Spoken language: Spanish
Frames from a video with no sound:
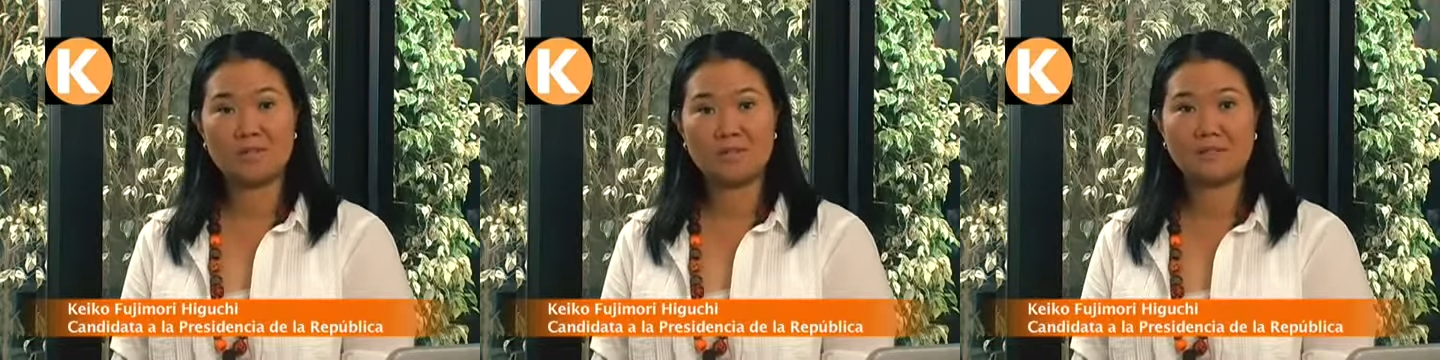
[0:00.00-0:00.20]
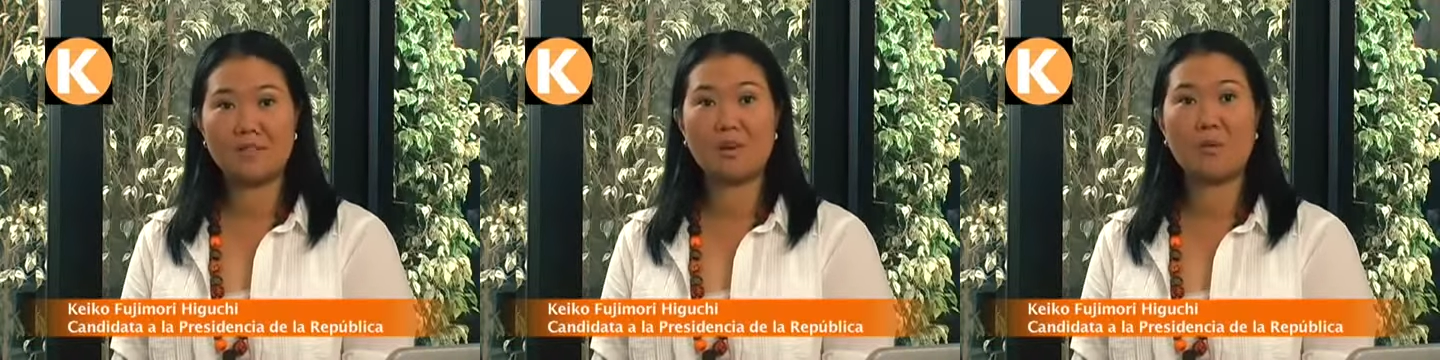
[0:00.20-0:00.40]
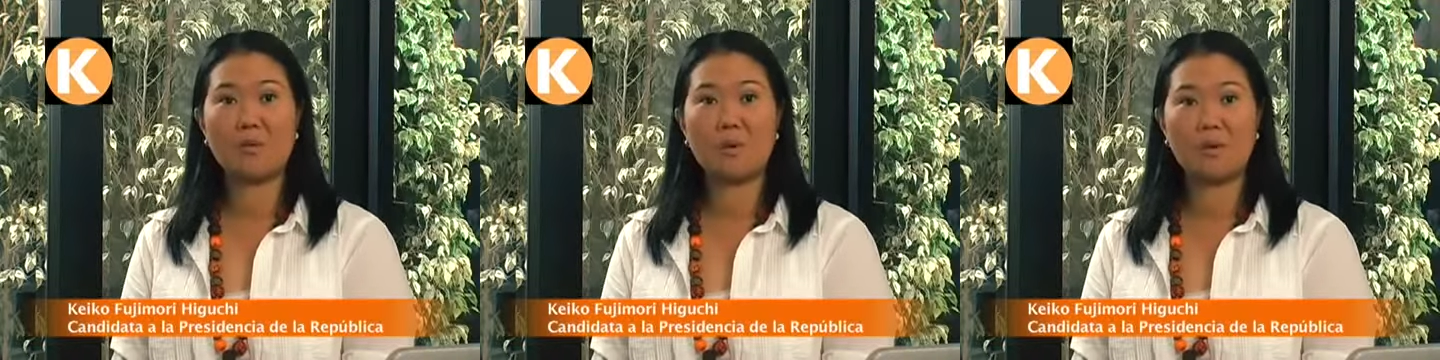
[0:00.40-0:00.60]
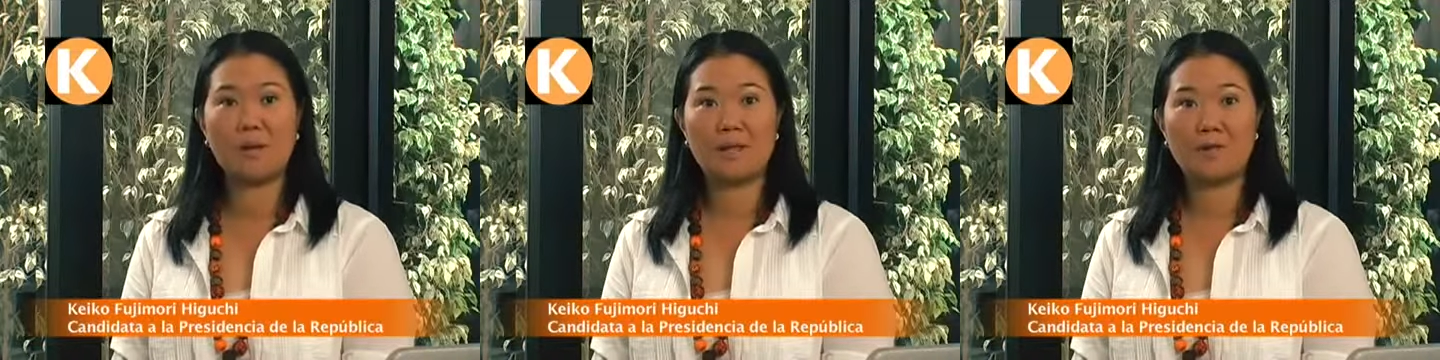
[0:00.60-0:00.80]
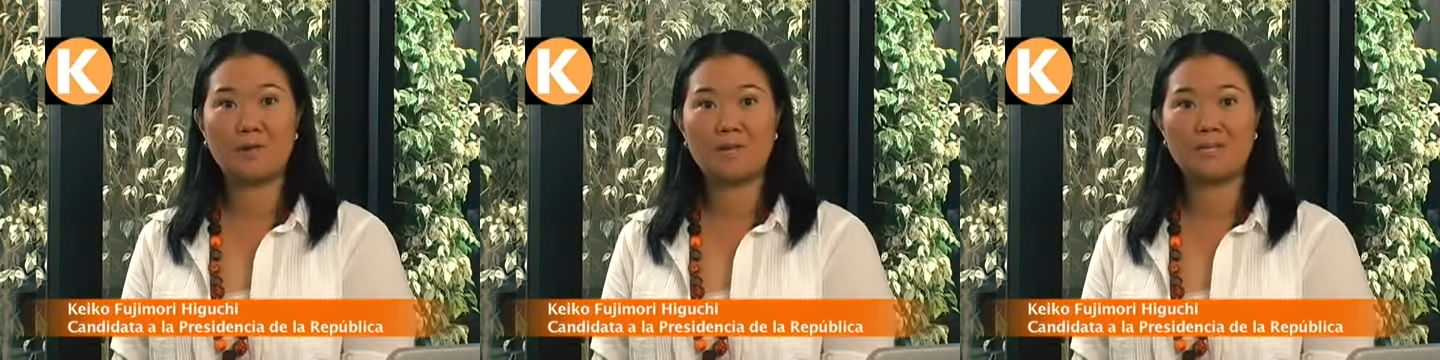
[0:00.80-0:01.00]
de los
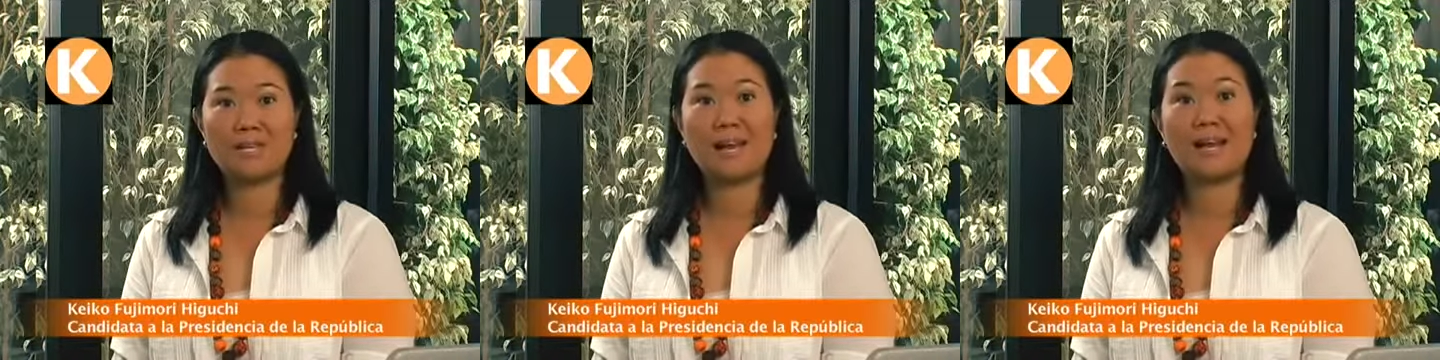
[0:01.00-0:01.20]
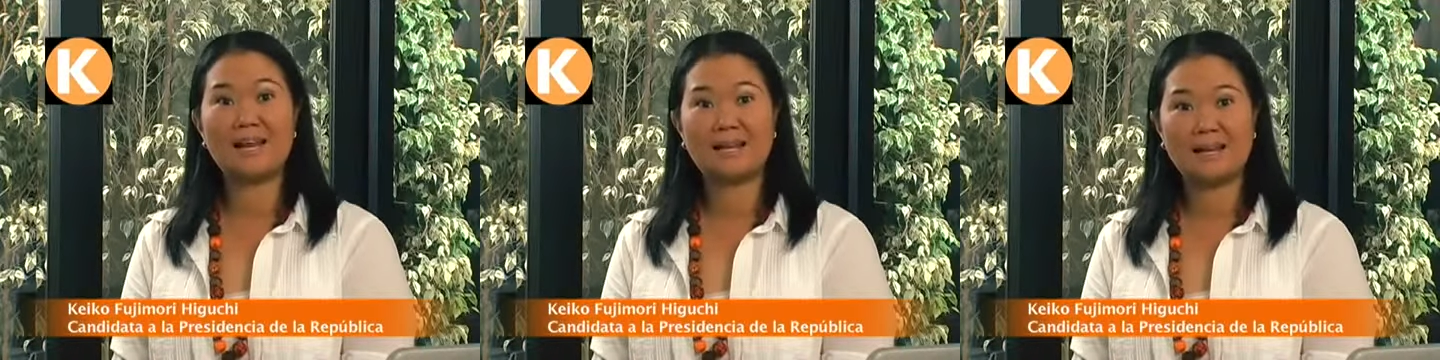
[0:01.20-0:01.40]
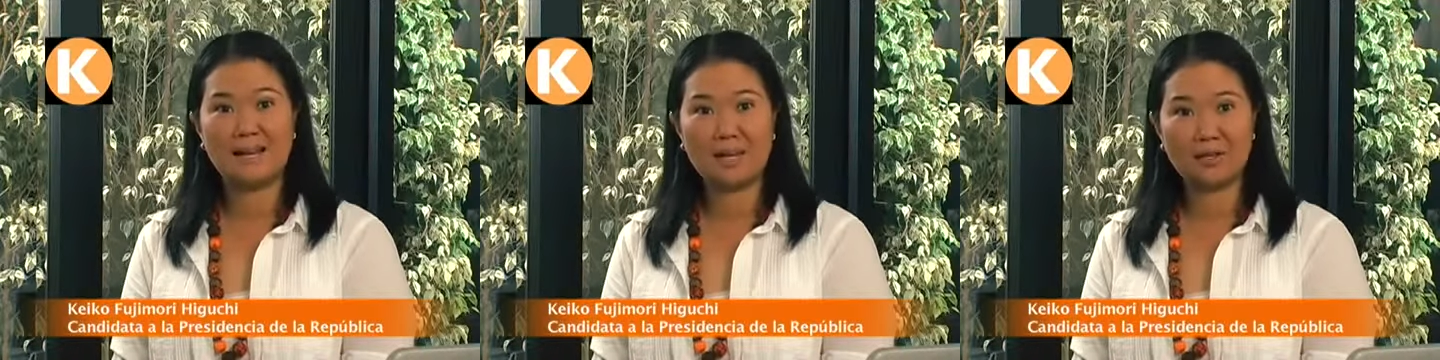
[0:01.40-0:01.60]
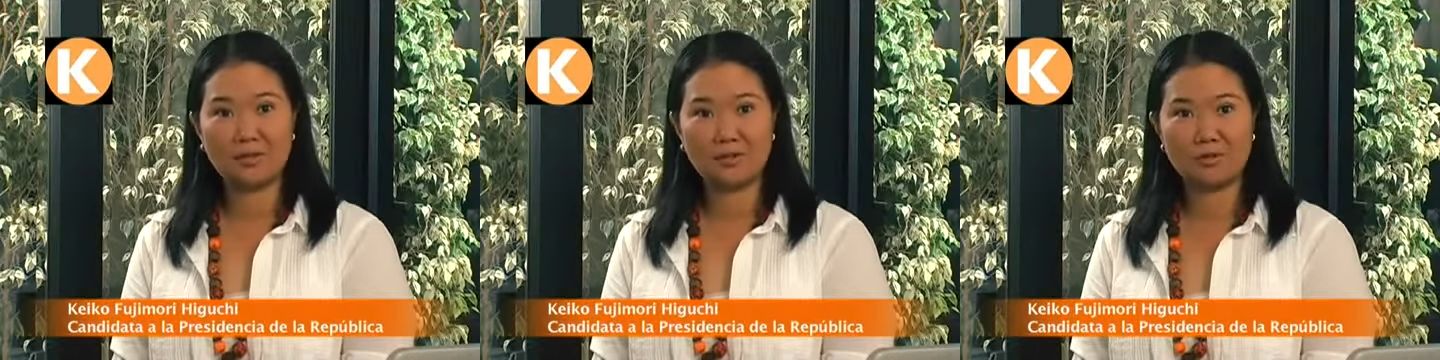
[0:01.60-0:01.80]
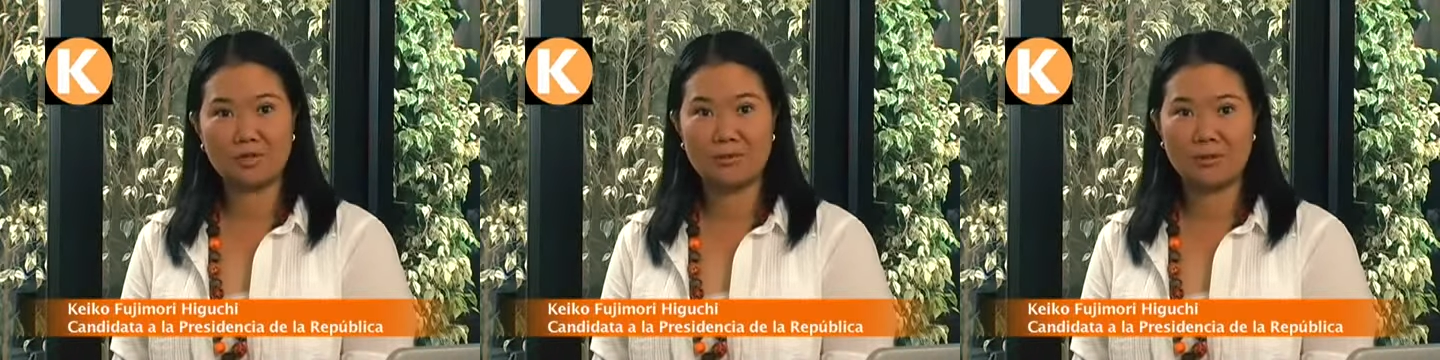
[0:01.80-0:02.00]
pobladores
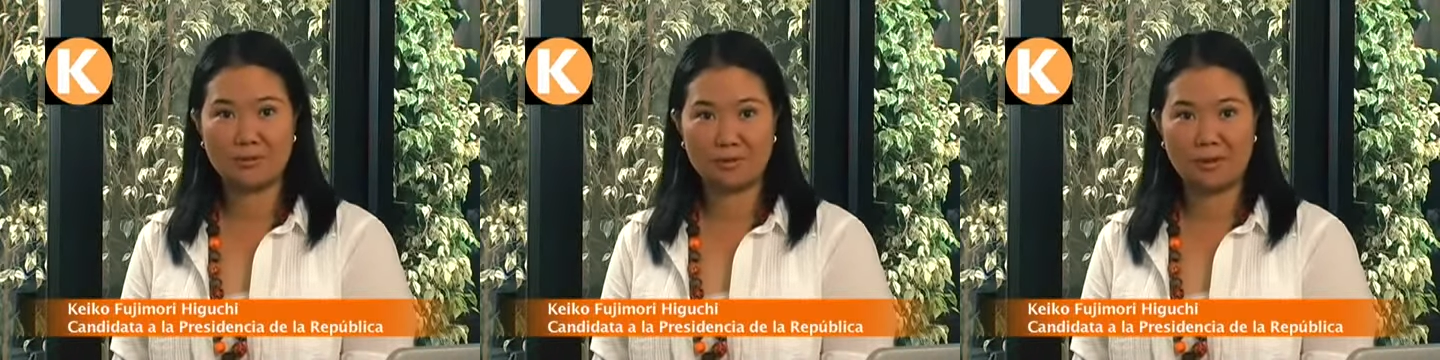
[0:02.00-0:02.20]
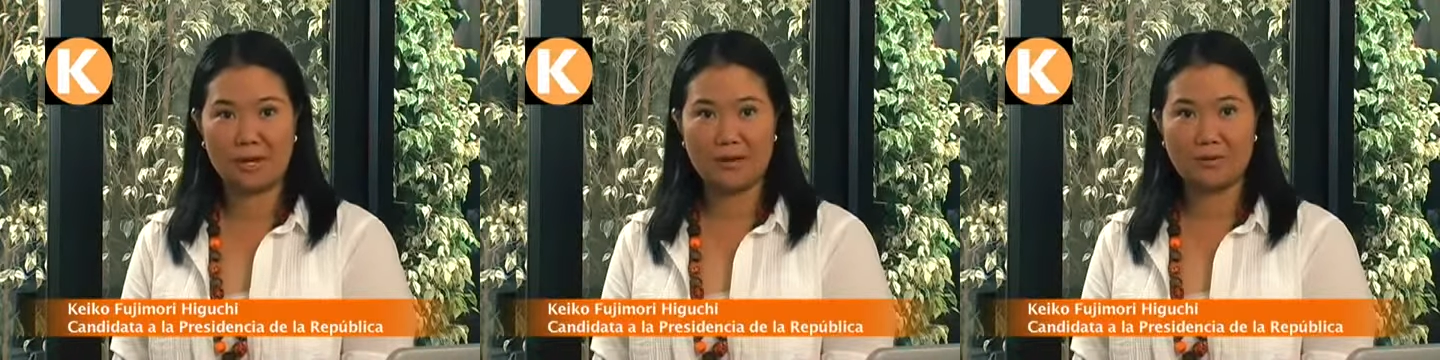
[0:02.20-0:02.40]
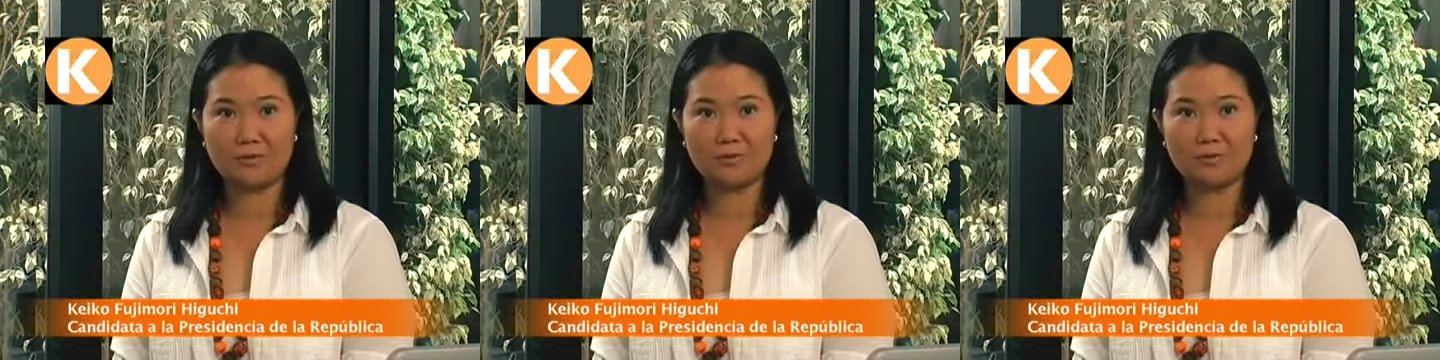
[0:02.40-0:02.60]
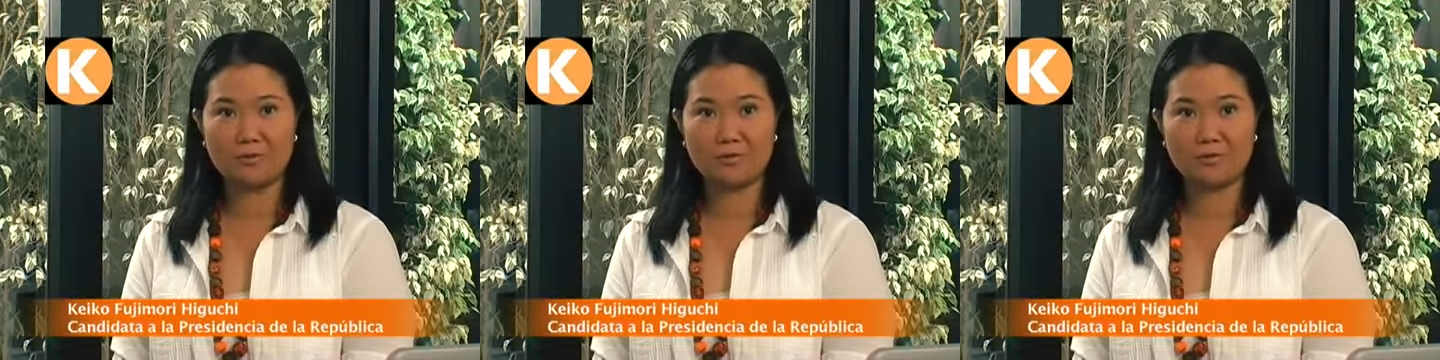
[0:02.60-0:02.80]
alejados y abandonados.